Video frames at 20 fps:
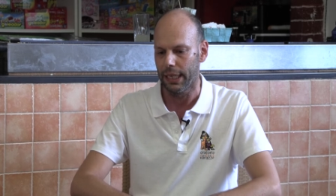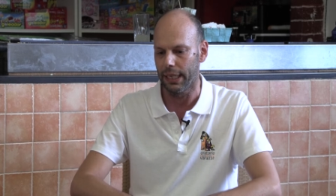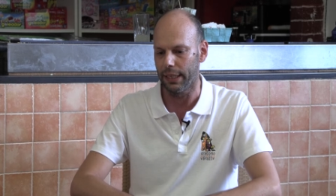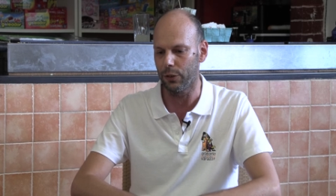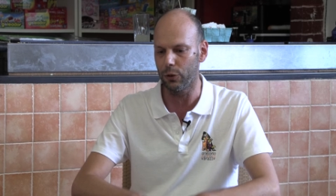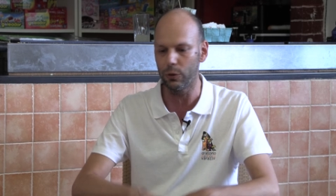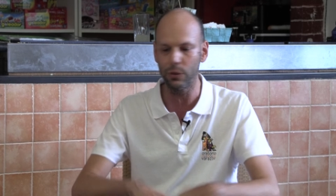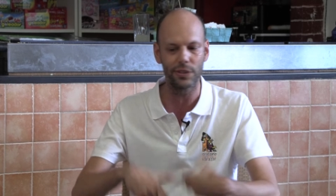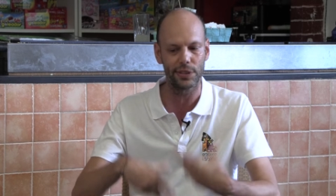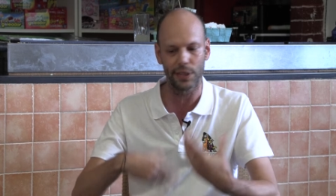
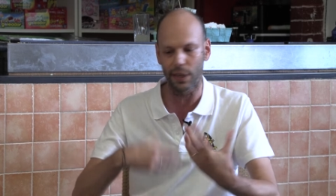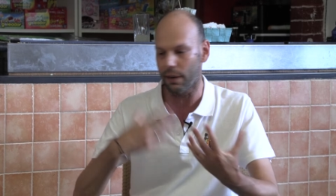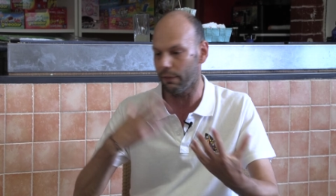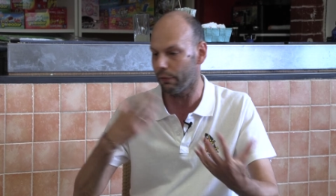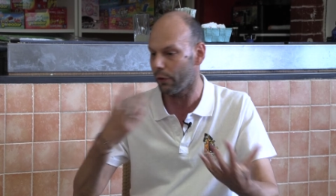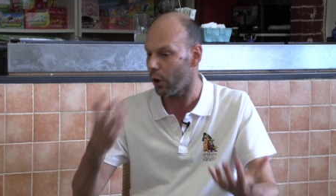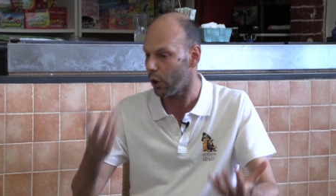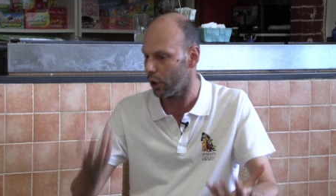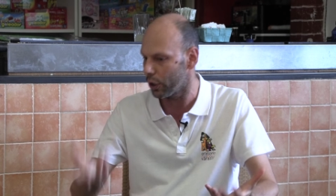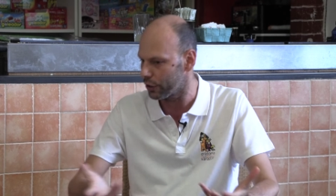non
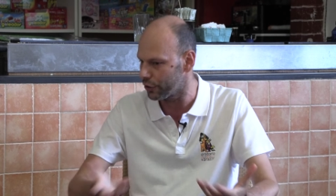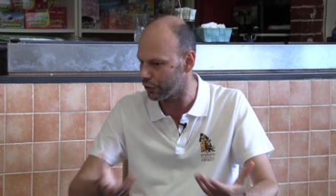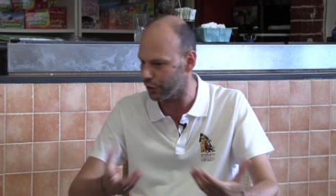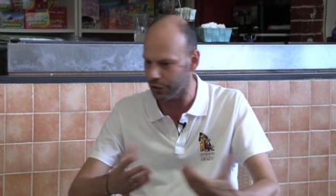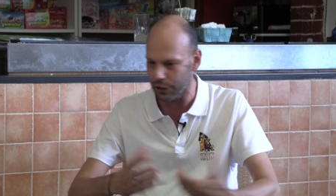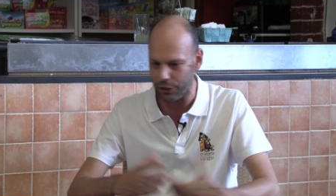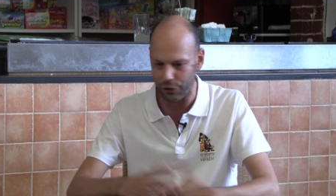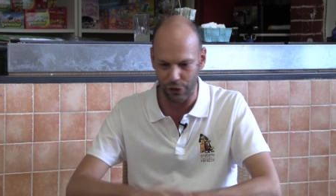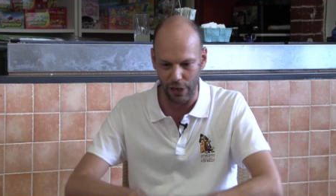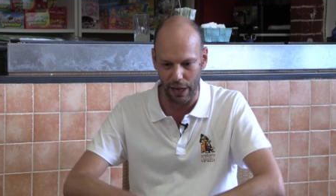
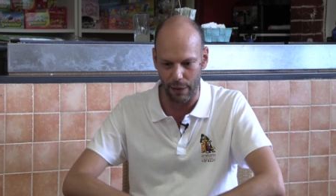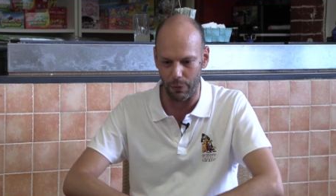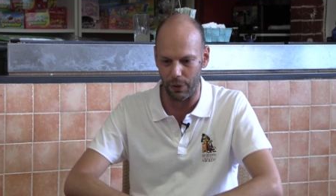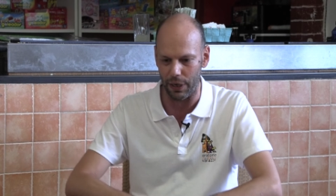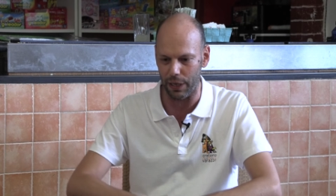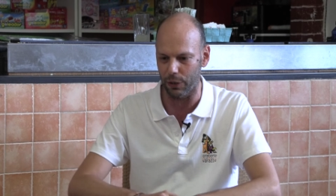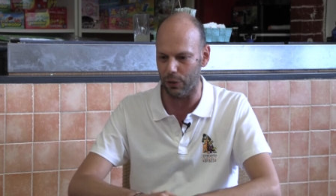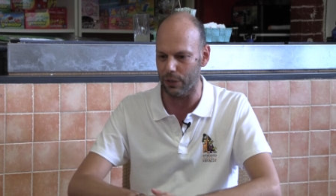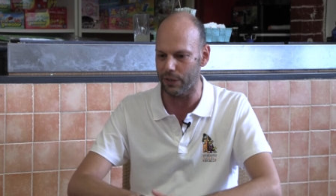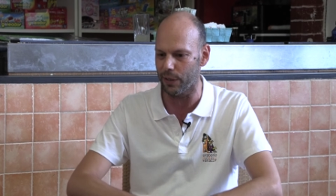stravolge
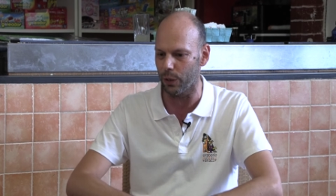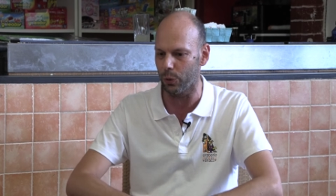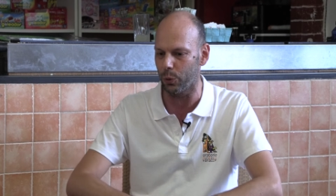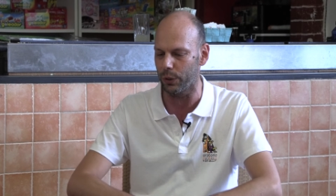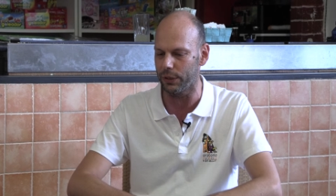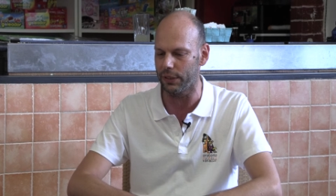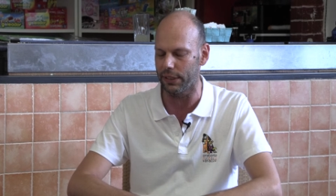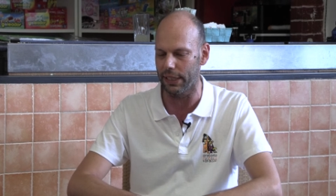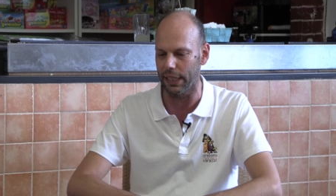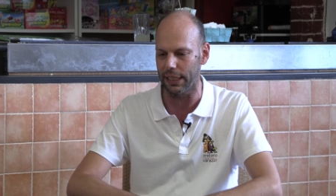diciamo, la nostra
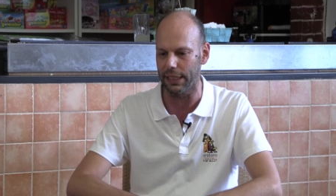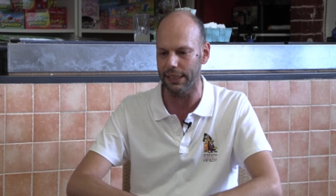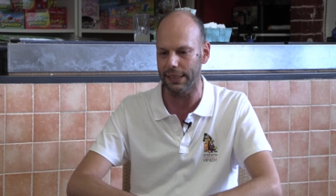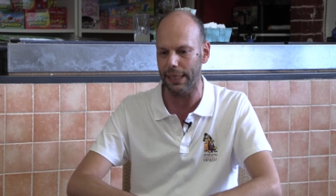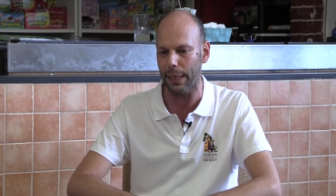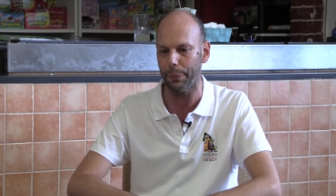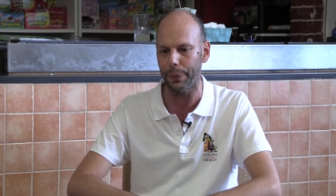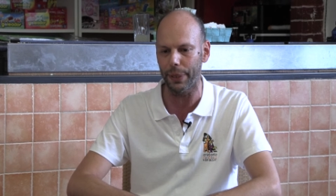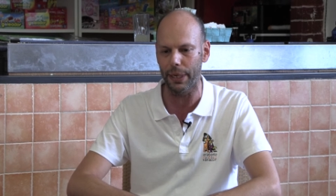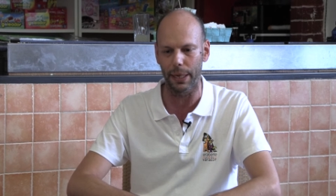
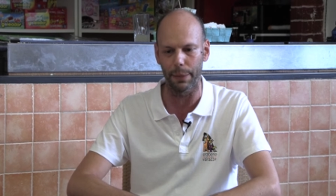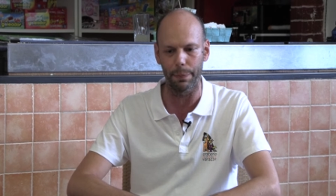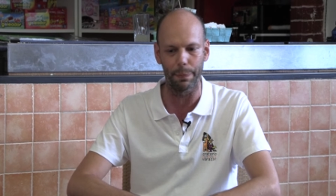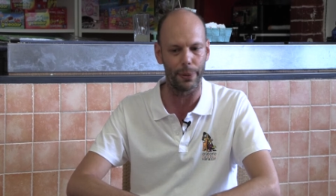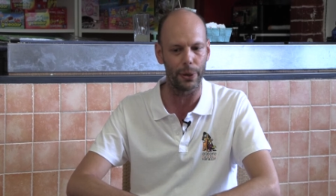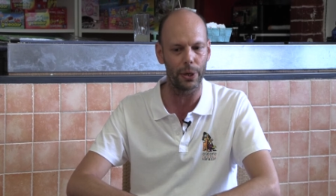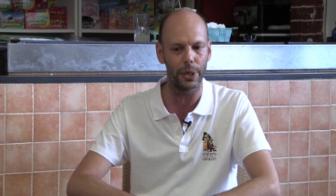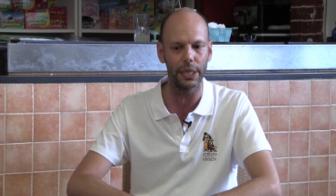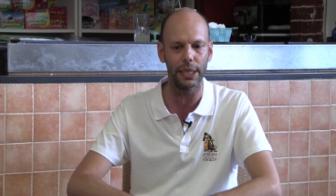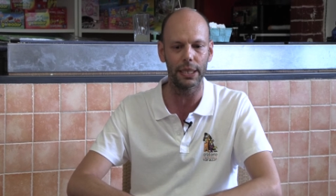quotidianità perché
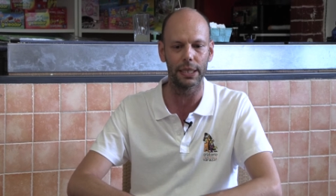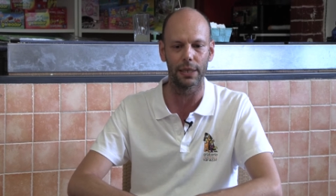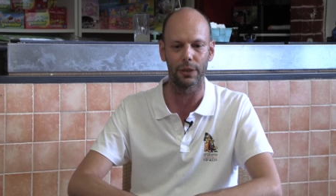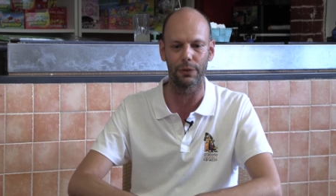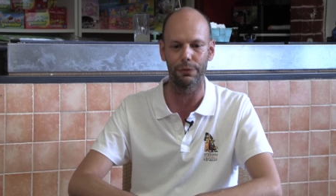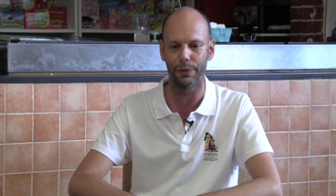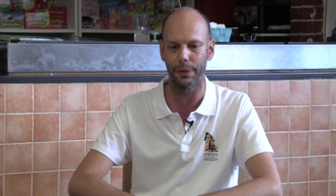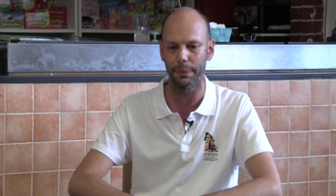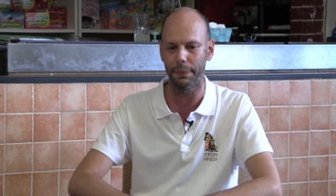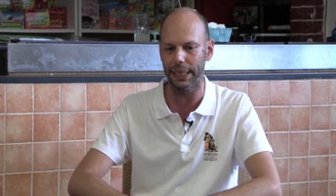poi
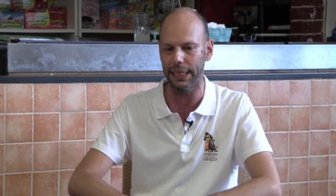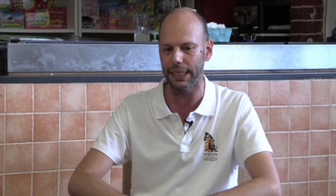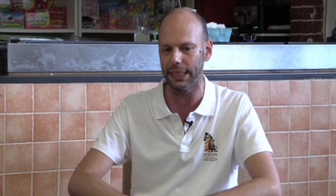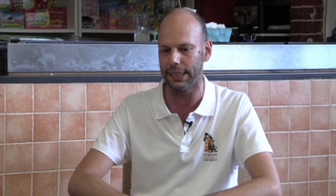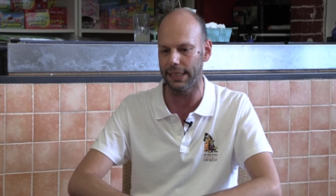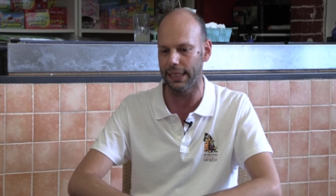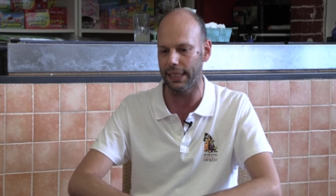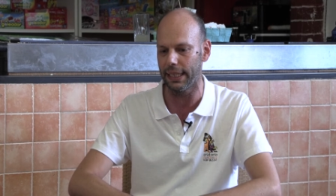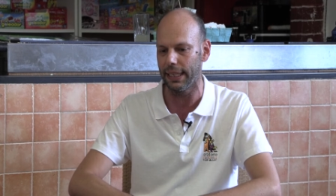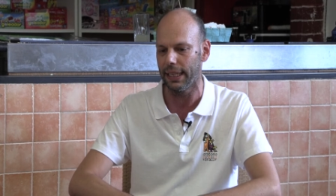
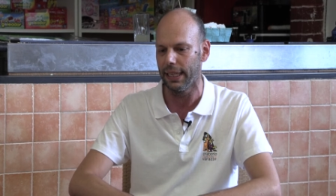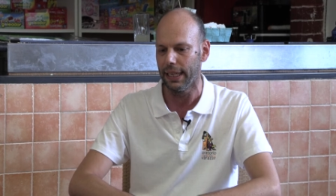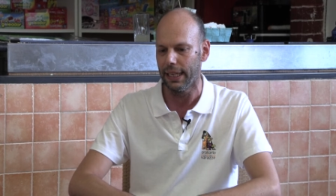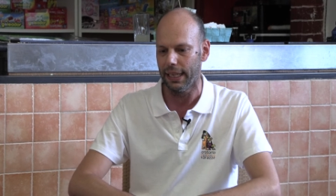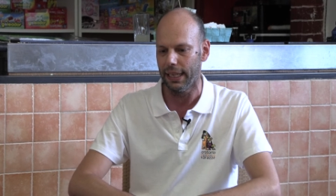ovviamente